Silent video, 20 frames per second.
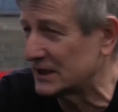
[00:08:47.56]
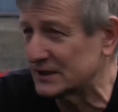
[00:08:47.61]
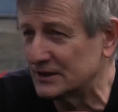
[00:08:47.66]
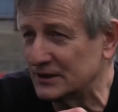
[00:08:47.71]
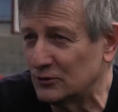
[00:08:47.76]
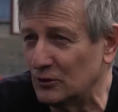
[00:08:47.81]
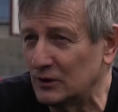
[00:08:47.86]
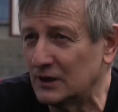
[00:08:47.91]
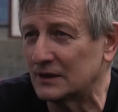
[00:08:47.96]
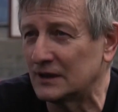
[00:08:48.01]
сейчас
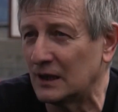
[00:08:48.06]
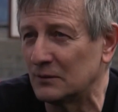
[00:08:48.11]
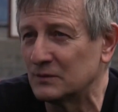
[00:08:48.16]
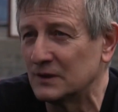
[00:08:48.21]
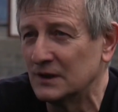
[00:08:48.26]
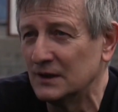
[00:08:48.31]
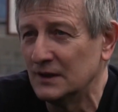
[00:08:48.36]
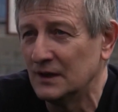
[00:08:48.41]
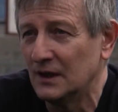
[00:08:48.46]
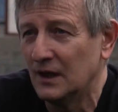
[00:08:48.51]
не только там
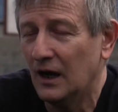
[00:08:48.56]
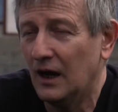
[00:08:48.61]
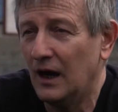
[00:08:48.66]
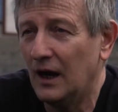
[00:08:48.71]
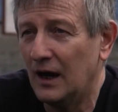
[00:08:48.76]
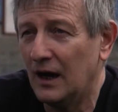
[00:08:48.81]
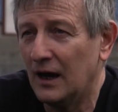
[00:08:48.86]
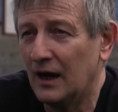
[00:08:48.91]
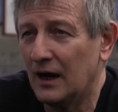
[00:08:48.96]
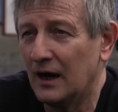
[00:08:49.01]

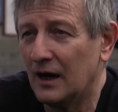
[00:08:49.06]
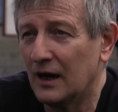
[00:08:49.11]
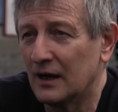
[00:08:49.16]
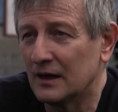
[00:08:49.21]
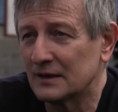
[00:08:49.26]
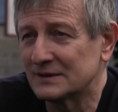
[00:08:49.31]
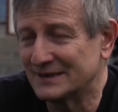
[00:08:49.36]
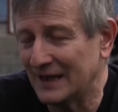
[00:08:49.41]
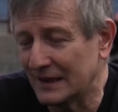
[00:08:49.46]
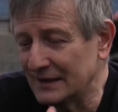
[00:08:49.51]

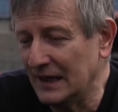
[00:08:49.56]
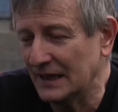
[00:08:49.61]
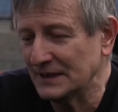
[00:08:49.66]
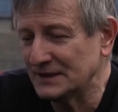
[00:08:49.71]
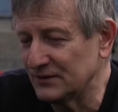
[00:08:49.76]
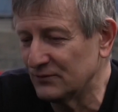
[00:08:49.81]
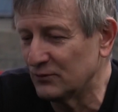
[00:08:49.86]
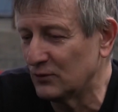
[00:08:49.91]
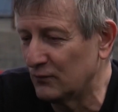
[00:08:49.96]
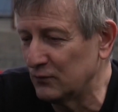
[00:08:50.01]
э,
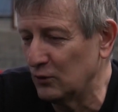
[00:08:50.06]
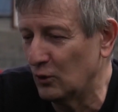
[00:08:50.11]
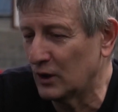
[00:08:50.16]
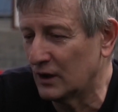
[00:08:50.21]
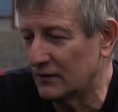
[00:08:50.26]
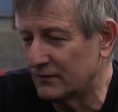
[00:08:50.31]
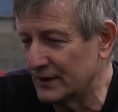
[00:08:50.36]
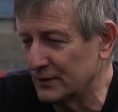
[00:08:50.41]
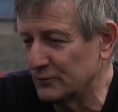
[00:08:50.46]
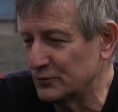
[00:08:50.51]
загнать его в
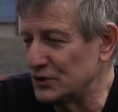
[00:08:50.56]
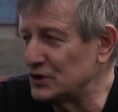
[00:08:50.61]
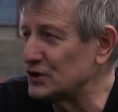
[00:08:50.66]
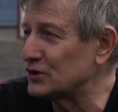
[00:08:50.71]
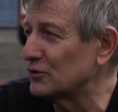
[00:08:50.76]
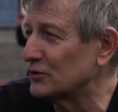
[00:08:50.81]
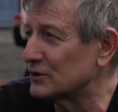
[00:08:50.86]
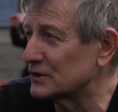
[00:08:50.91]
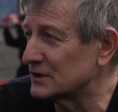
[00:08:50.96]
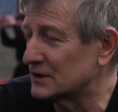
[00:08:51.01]
логово и
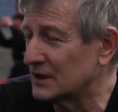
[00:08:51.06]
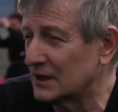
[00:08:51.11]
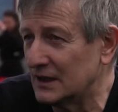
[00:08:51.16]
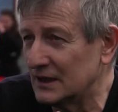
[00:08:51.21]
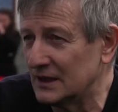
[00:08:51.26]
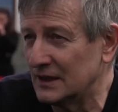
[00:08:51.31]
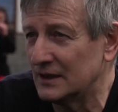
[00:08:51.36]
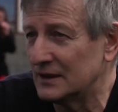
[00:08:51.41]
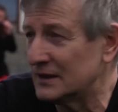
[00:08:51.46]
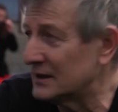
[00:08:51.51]
уничтожить,
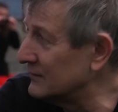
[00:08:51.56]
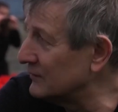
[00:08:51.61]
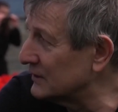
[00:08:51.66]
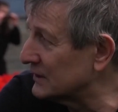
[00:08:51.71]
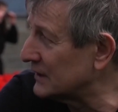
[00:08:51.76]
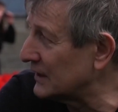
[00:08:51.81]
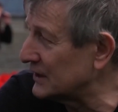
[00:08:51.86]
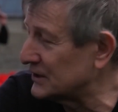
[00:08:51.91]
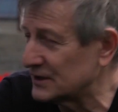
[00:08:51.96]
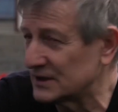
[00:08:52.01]
да,
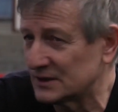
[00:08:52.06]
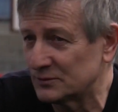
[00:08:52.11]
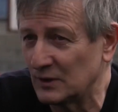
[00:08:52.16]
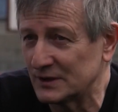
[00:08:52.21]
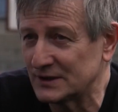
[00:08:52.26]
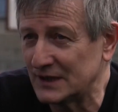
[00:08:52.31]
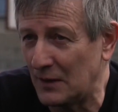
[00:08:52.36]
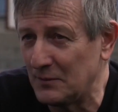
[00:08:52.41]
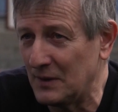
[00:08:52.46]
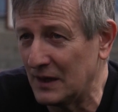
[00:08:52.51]
вот расизм,
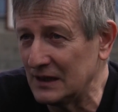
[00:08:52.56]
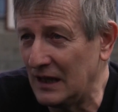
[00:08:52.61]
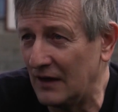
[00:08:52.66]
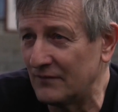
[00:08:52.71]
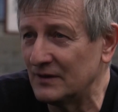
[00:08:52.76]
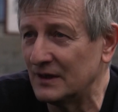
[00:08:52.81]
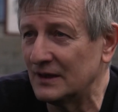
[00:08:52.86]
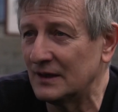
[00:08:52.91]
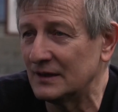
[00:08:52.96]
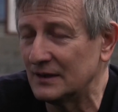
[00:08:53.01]
а самое
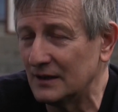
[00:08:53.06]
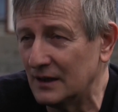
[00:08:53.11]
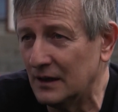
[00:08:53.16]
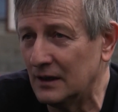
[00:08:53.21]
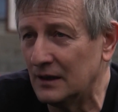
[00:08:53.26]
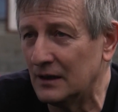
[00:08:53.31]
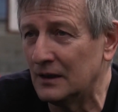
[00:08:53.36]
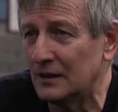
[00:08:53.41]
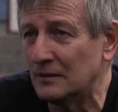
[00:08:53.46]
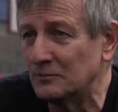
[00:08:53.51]
главное
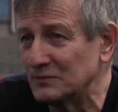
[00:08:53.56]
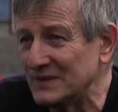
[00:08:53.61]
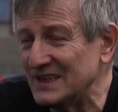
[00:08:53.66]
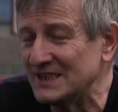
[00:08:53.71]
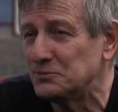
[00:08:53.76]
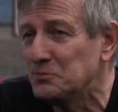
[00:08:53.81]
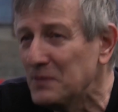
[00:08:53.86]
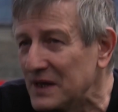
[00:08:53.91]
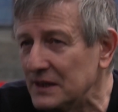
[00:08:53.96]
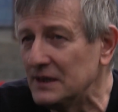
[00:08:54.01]
э,
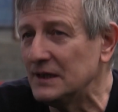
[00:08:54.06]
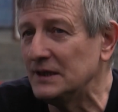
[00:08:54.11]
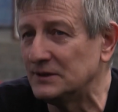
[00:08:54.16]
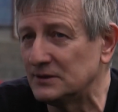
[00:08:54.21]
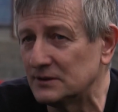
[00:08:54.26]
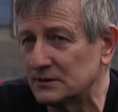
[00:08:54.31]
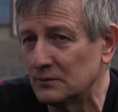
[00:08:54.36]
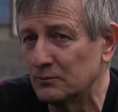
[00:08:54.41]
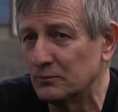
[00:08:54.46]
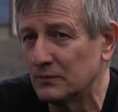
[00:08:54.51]

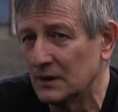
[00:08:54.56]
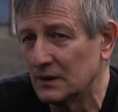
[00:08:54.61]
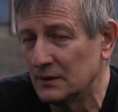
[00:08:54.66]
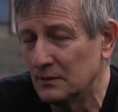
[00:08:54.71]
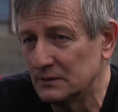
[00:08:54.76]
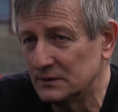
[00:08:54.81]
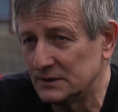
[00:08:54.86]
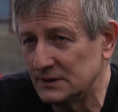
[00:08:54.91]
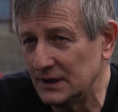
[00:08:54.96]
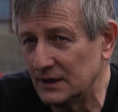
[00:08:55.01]
изменить
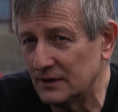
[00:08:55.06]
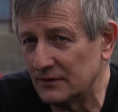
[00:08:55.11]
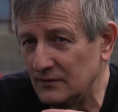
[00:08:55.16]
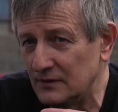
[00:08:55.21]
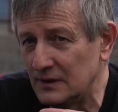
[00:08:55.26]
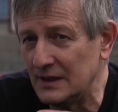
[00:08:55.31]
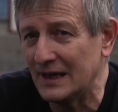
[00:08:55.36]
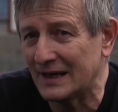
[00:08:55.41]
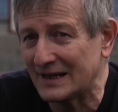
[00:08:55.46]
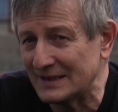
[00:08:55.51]
те,
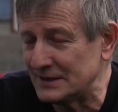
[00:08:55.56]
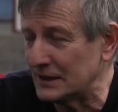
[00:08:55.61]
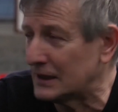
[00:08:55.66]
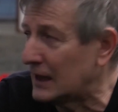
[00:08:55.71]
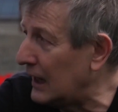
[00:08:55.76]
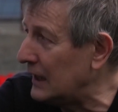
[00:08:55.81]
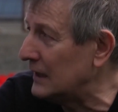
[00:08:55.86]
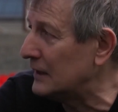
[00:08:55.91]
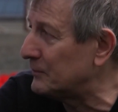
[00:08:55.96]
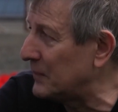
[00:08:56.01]
или
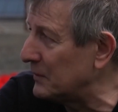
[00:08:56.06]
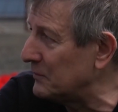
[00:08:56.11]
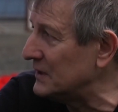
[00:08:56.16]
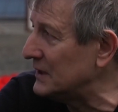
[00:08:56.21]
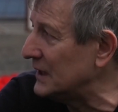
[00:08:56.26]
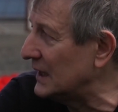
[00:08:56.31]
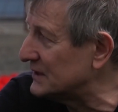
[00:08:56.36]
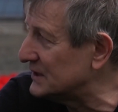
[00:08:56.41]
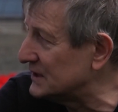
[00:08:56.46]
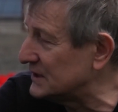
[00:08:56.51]
радикально
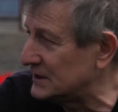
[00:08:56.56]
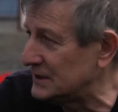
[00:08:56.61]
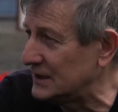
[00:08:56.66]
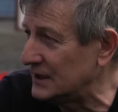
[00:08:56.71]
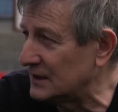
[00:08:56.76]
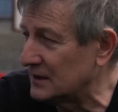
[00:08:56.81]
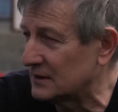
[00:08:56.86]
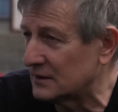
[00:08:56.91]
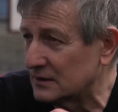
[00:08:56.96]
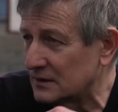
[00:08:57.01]
поменять
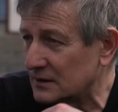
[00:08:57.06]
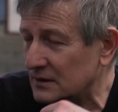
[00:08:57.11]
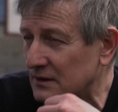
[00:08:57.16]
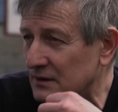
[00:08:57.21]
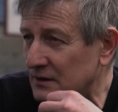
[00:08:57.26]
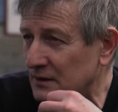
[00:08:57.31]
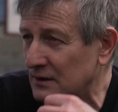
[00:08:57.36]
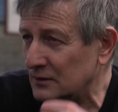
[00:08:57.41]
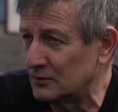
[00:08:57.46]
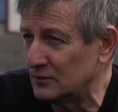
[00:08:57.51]
те
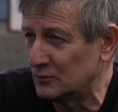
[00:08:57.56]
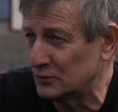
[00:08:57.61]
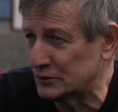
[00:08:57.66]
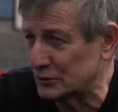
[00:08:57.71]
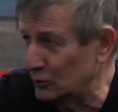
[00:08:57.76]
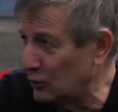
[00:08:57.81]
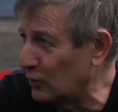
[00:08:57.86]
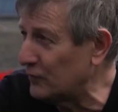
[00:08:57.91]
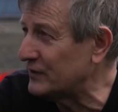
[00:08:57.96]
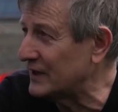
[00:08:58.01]
э,
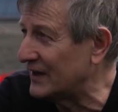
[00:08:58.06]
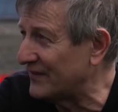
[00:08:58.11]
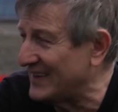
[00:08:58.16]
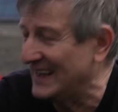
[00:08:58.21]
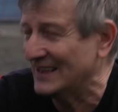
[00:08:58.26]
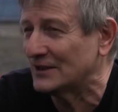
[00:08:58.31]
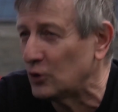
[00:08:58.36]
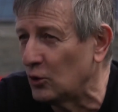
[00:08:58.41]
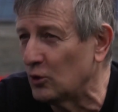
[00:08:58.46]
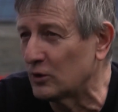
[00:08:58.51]
условия, в
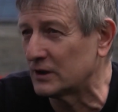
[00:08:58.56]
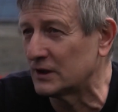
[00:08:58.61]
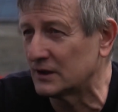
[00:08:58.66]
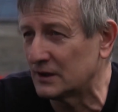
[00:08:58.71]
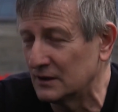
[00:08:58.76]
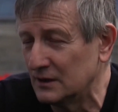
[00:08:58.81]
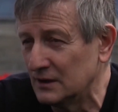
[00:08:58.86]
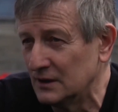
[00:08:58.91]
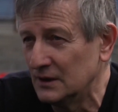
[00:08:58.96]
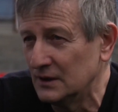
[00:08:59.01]
которых
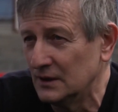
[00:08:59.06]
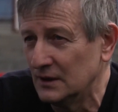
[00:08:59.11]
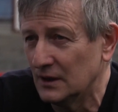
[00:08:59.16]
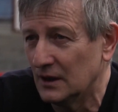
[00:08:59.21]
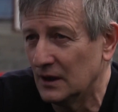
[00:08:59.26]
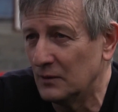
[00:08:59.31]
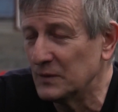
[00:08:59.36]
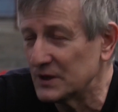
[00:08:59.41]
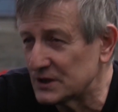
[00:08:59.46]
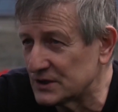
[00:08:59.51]
mm-hmm
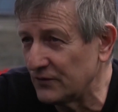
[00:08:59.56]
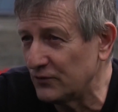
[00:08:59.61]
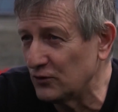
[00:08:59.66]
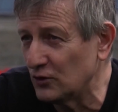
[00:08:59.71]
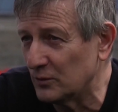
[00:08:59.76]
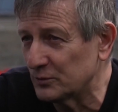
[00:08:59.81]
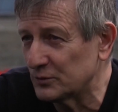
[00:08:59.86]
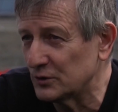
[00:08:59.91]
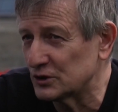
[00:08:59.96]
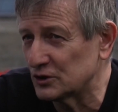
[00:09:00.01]
мы
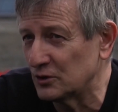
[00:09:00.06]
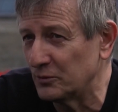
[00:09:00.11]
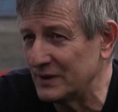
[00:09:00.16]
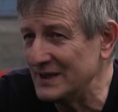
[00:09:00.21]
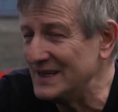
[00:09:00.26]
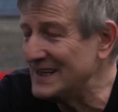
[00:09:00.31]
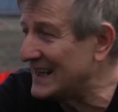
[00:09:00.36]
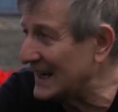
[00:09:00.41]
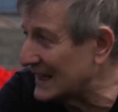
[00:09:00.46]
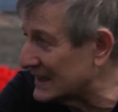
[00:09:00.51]
живем, то есть чтобы
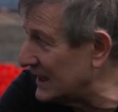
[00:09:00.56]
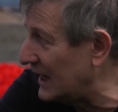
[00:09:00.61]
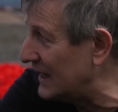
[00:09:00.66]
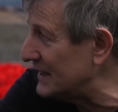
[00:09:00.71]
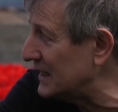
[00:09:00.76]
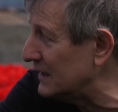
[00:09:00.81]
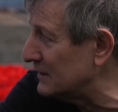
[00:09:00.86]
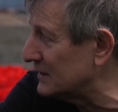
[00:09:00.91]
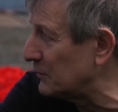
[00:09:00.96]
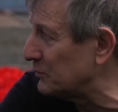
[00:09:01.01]
никогда
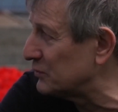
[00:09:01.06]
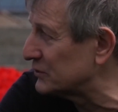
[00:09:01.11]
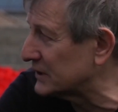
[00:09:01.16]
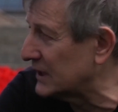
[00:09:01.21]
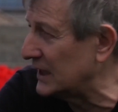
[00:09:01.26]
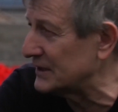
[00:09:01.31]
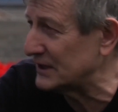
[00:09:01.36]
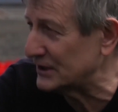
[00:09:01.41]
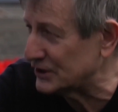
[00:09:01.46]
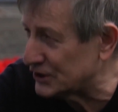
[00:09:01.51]
не
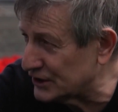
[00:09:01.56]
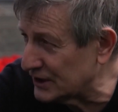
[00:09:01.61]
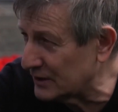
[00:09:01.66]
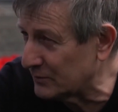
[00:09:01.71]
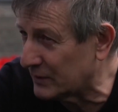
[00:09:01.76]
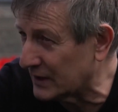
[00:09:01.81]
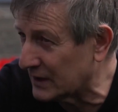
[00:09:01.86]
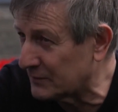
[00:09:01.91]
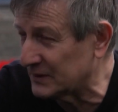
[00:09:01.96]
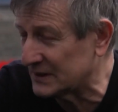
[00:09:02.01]
допускать
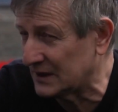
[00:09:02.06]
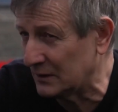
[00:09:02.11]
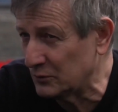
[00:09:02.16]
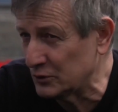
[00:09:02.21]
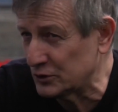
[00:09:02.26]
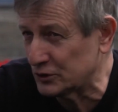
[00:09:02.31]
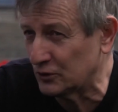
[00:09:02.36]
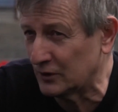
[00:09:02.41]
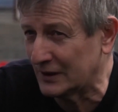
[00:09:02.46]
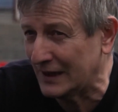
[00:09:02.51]
ошибок,
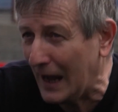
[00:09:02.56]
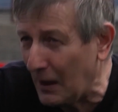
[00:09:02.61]
потому что